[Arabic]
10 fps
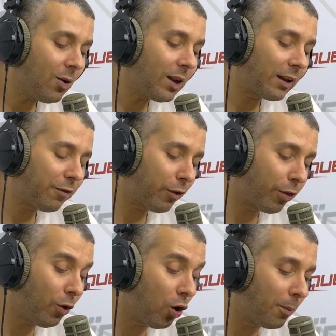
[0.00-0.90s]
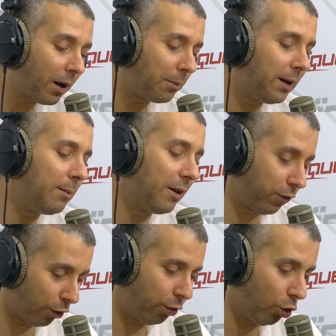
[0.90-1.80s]
قولك نفضوهم قبل ما
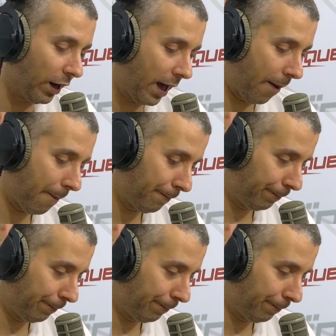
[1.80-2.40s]
يفضونا